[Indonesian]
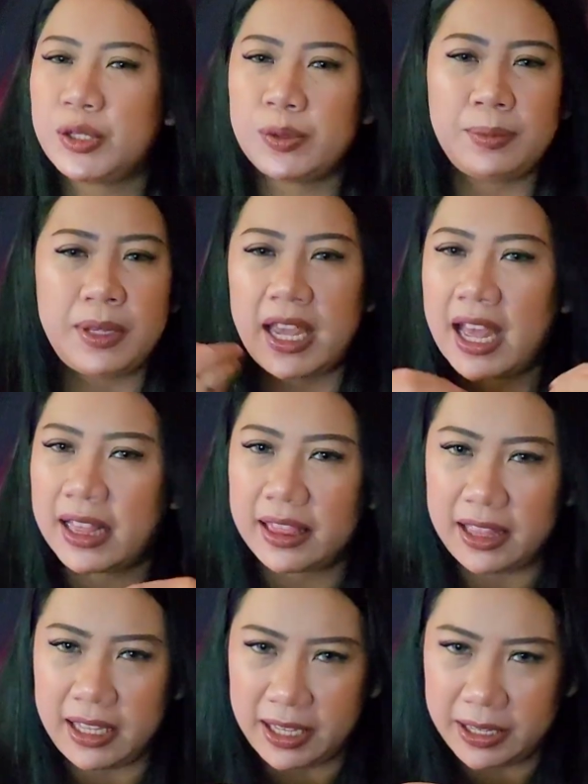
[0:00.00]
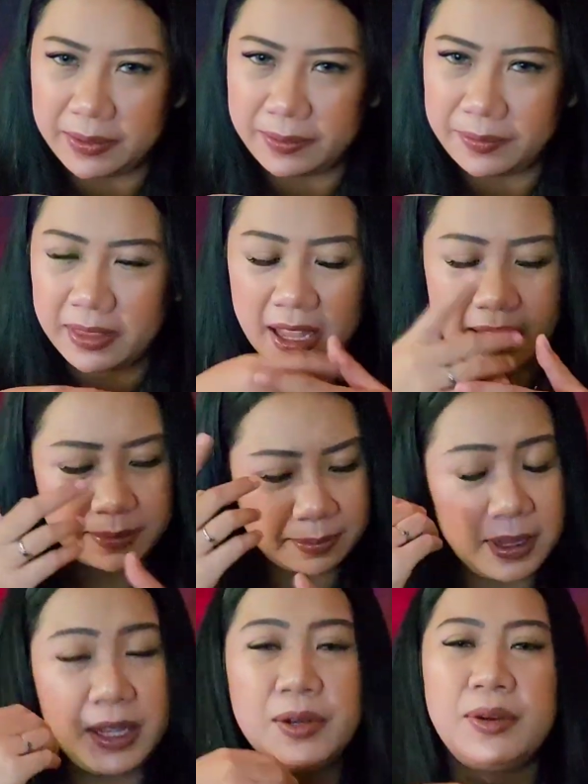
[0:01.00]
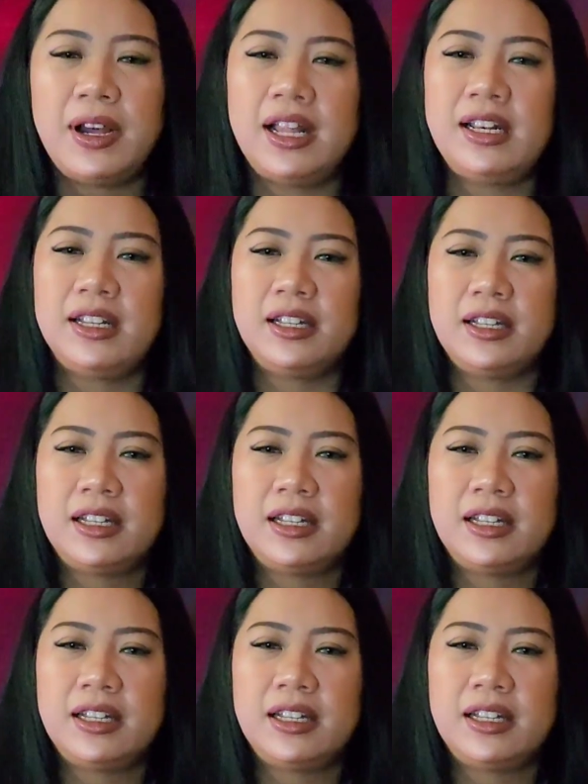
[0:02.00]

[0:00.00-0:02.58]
Sumiati. Nah, bingung kan?